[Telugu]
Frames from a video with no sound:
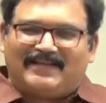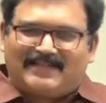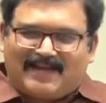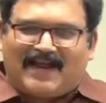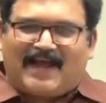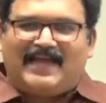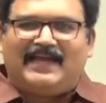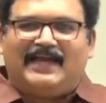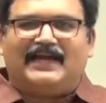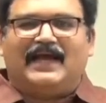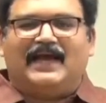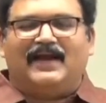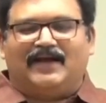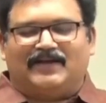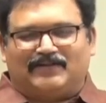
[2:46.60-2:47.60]
ఈ ఎదరాయే
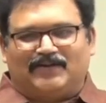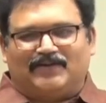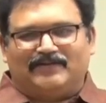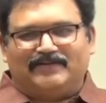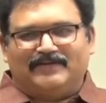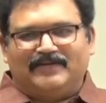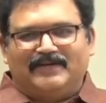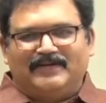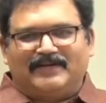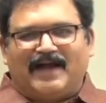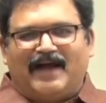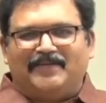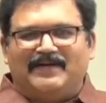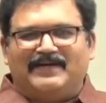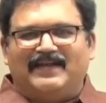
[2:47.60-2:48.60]
డైలాగ్తో
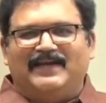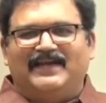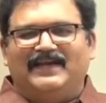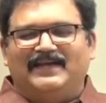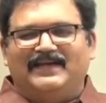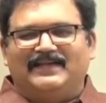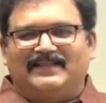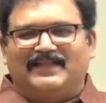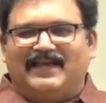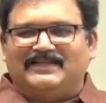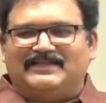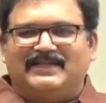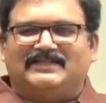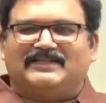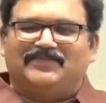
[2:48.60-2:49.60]
కాబట్టి
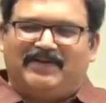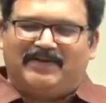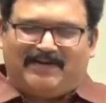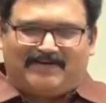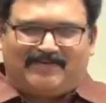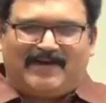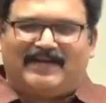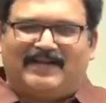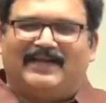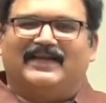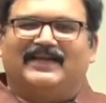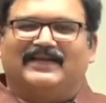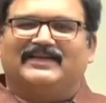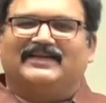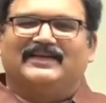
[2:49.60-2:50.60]
దయచేసి మీరు ఇటువంటి
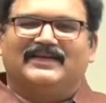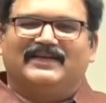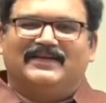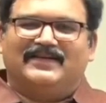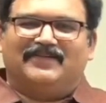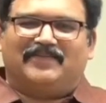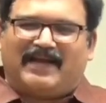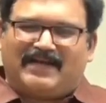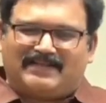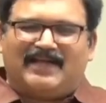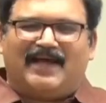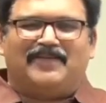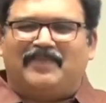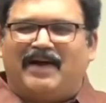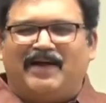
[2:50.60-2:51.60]

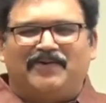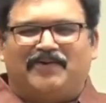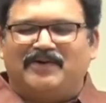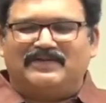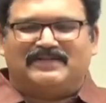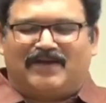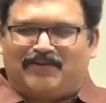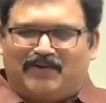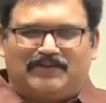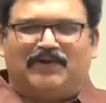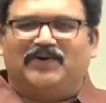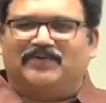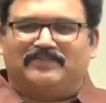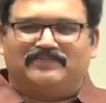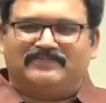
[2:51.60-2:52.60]
ప్రయత్నాలు మానుకోండి సార్
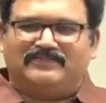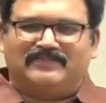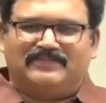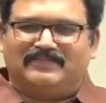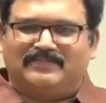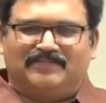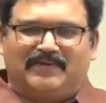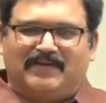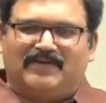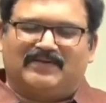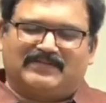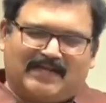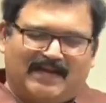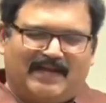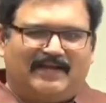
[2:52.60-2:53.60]
వద్దు మీరు
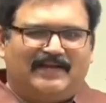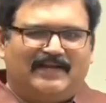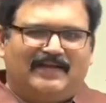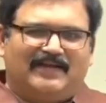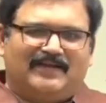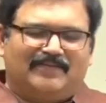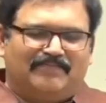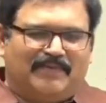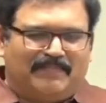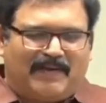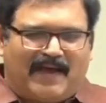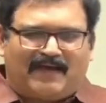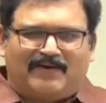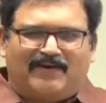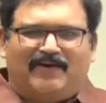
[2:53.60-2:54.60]
సరే మీ
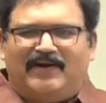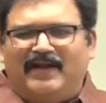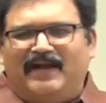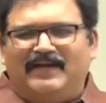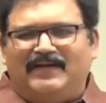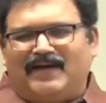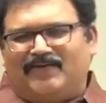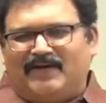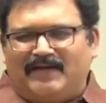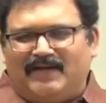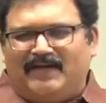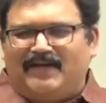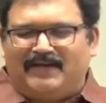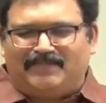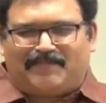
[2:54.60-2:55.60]
బ్యాక్గ్రౌండ్ ఏంటి
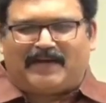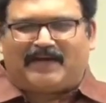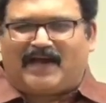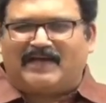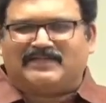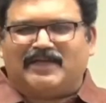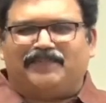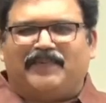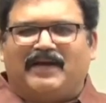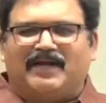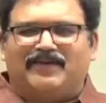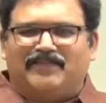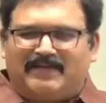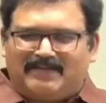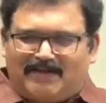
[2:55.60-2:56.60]
అవన్నీ పక్క కాసేపు
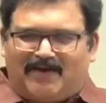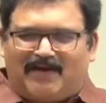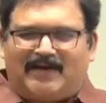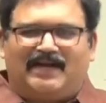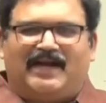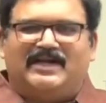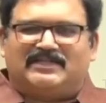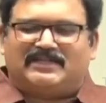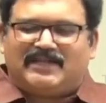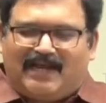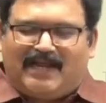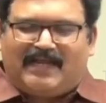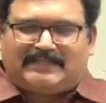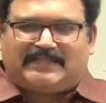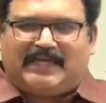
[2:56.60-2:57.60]
పక్కన పెడితే ఎవరైనా
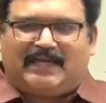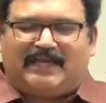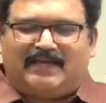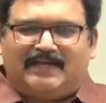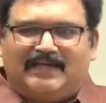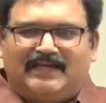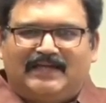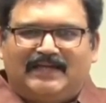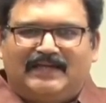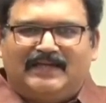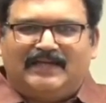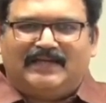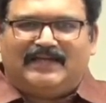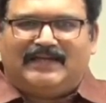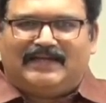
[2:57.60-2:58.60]
అడిషనల్ ఏజీ
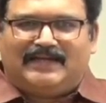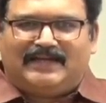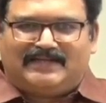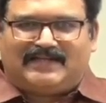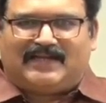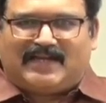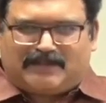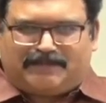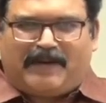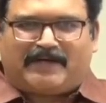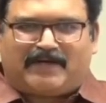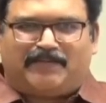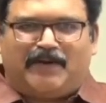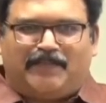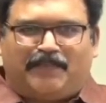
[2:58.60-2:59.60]
ఇట్స్ ఎ
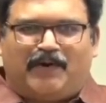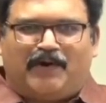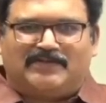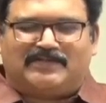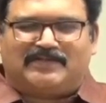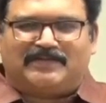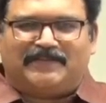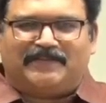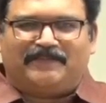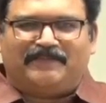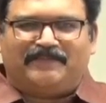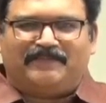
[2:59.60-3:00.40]
రెస్పెక్టబుల్ పోస్ట్